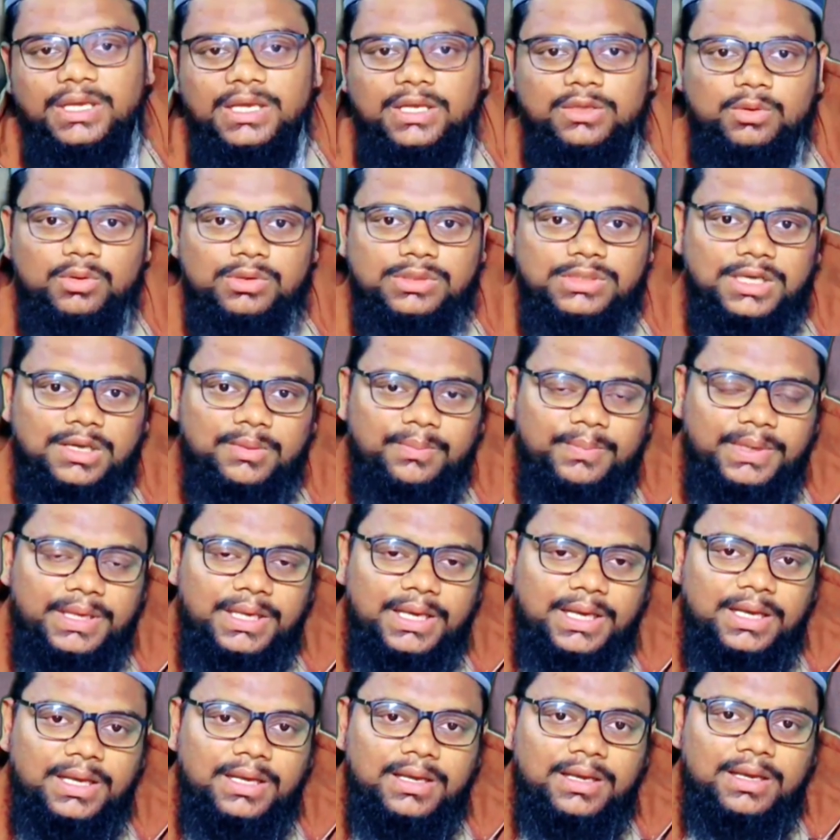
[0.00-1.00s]
भी है दोजक भी
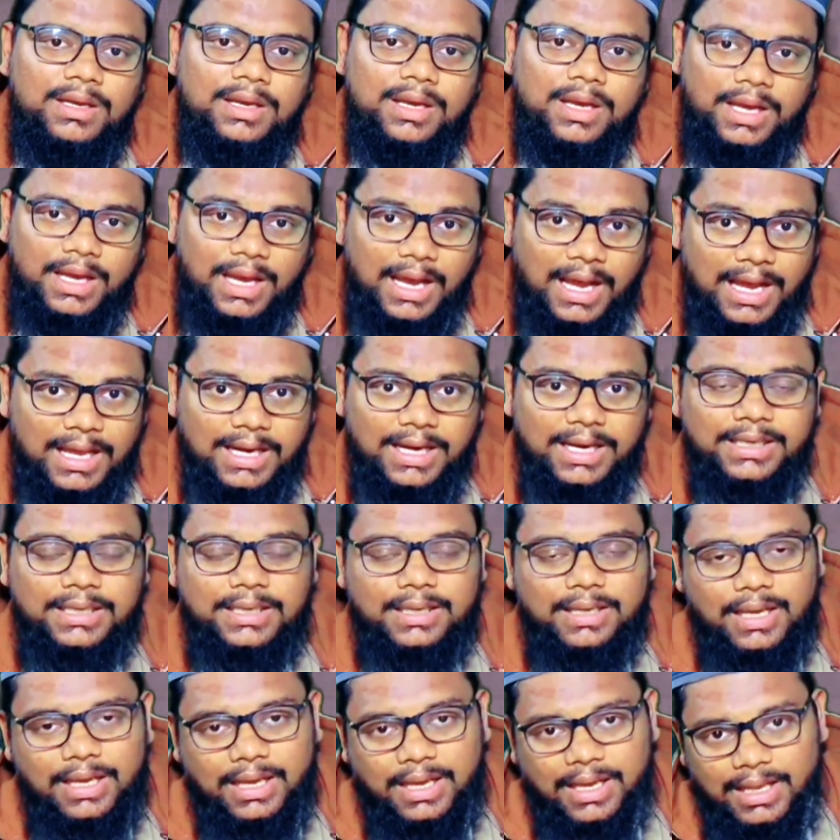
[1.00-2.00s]
है
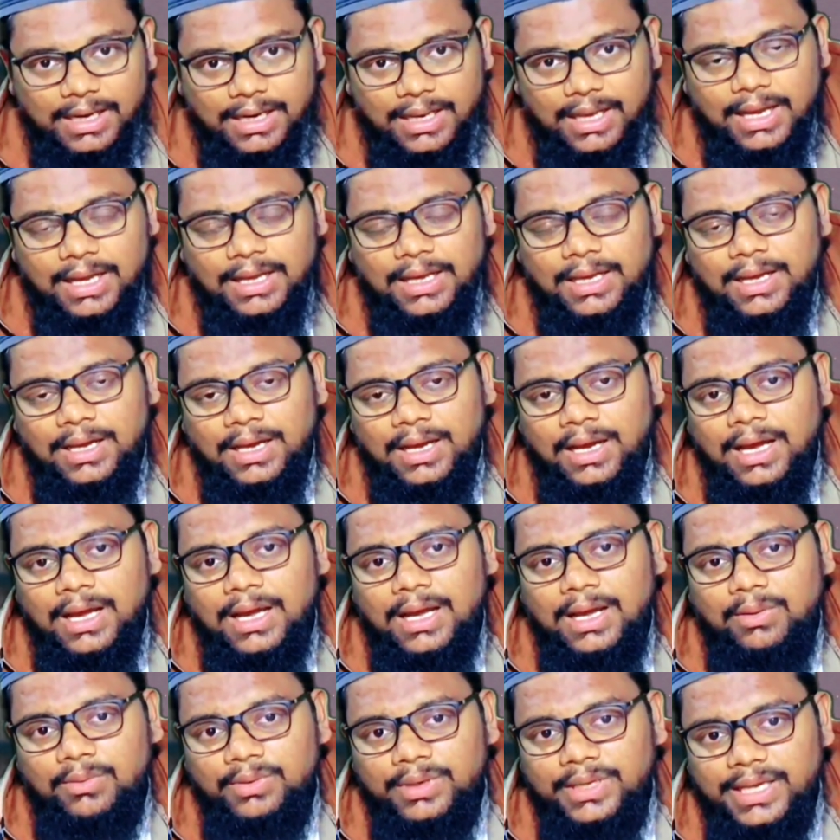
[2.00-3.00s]
हालांकि हाँ
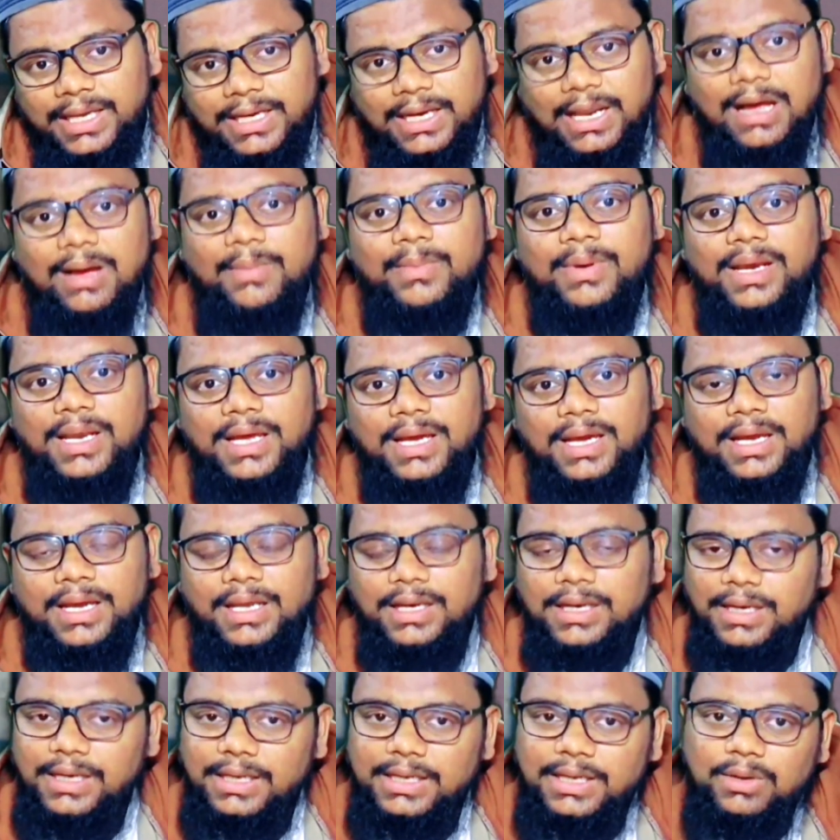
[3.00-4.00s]
हा, उनके नाम अलग
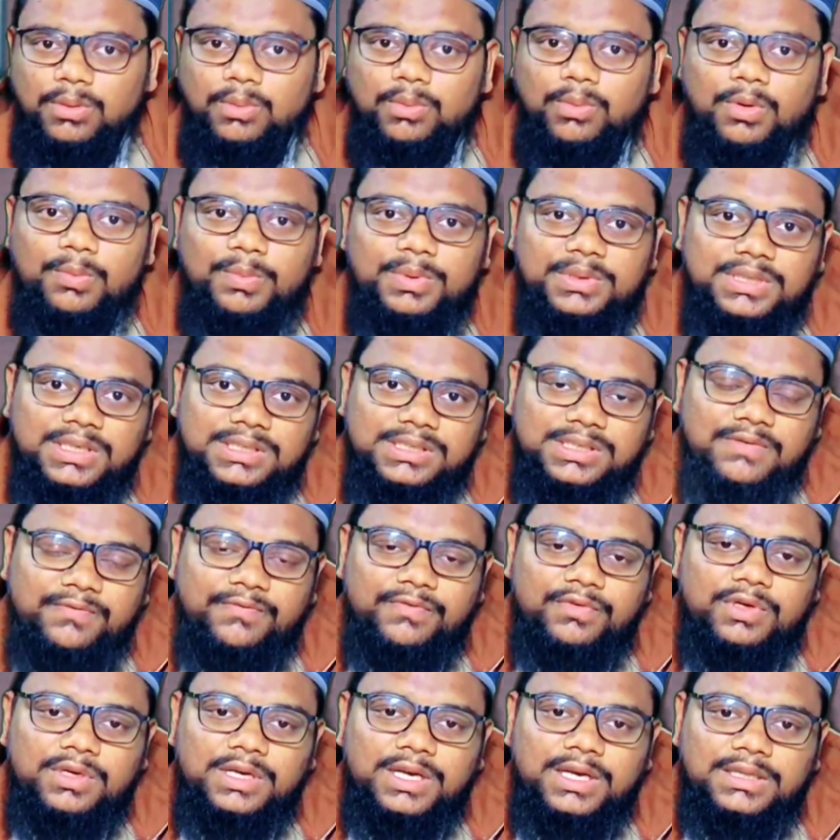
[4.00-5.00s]
है लेकिन वो भी
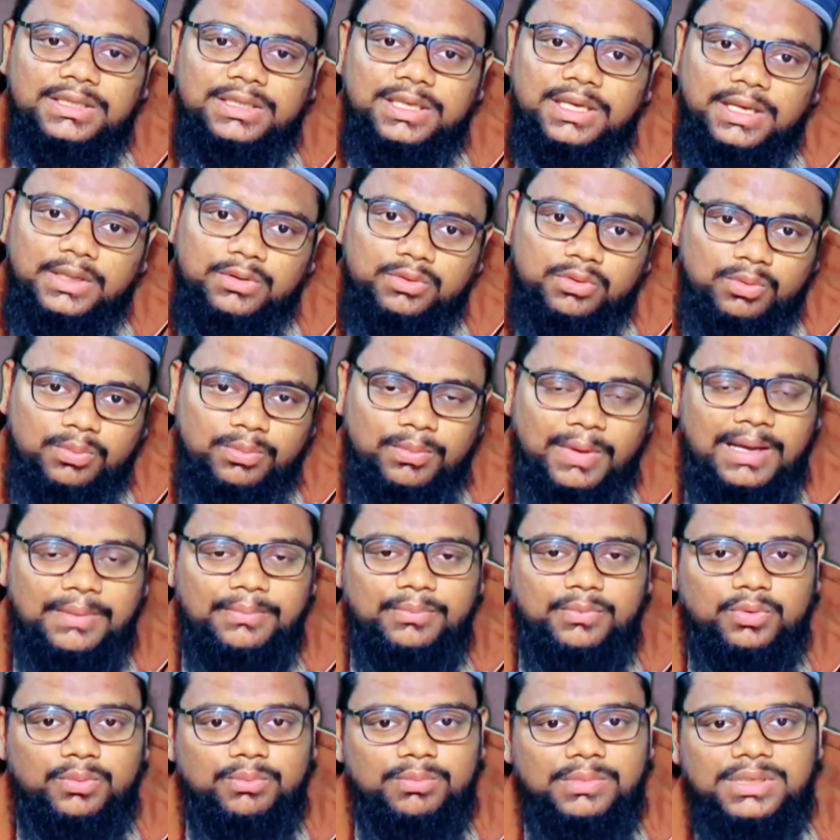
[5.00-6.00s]
तस्वुर करते हैं तुम
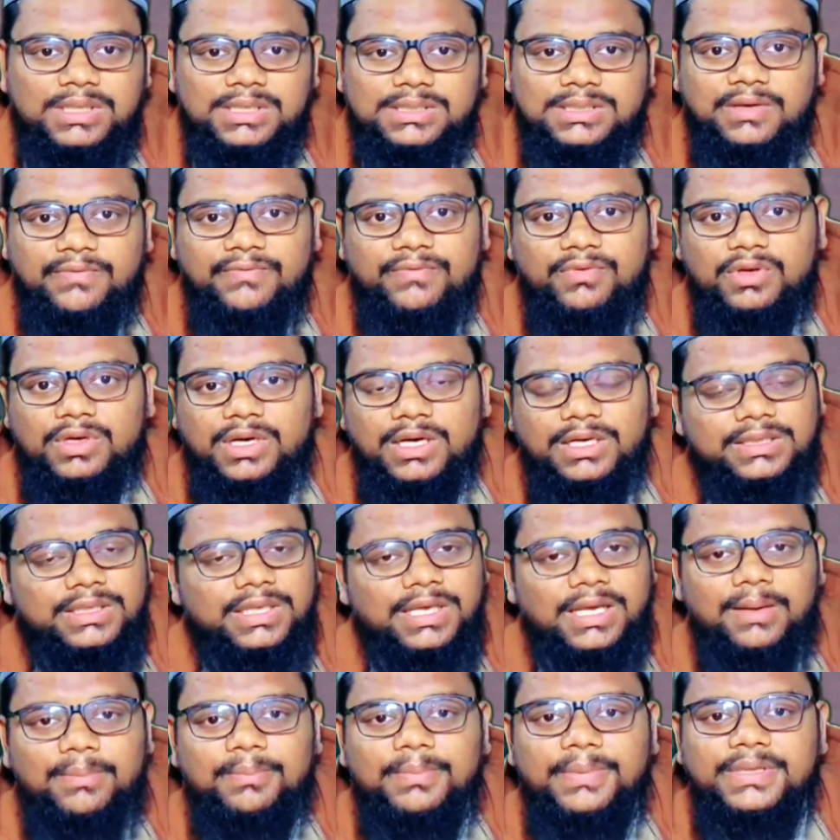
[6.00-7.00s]
तुम भी तस्वुर
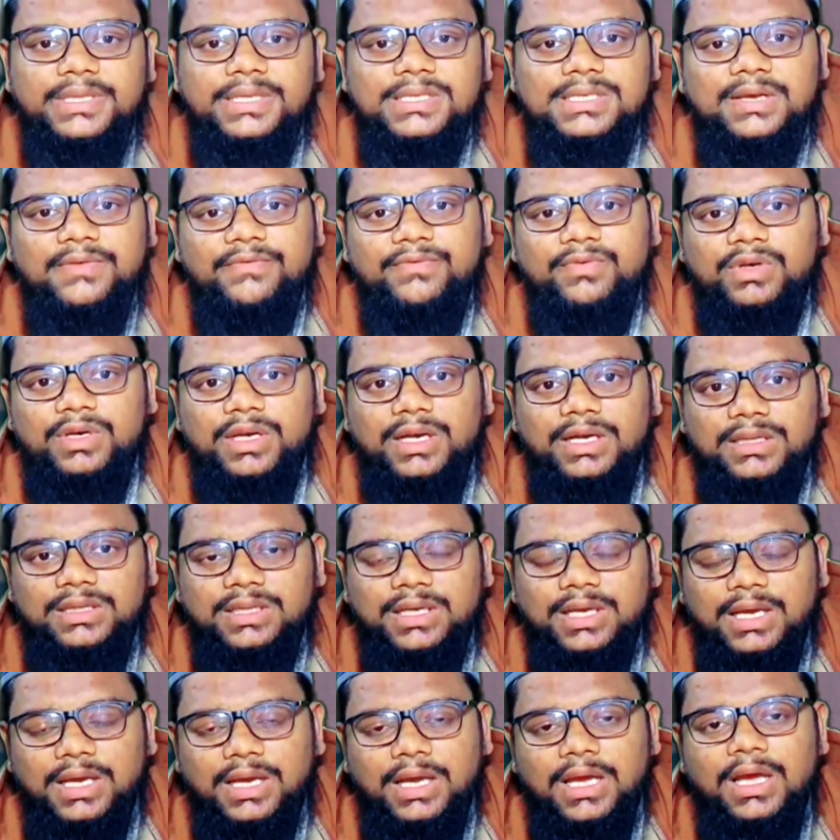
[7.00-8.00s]
करते हैं हम भी तस्वुर
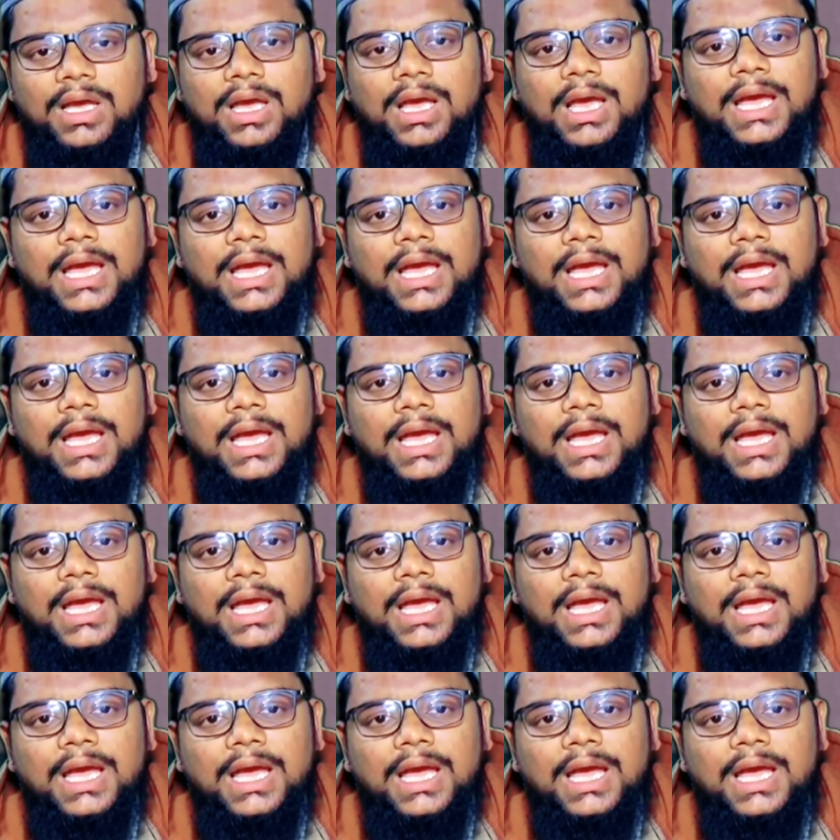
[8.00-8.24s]
करते हैं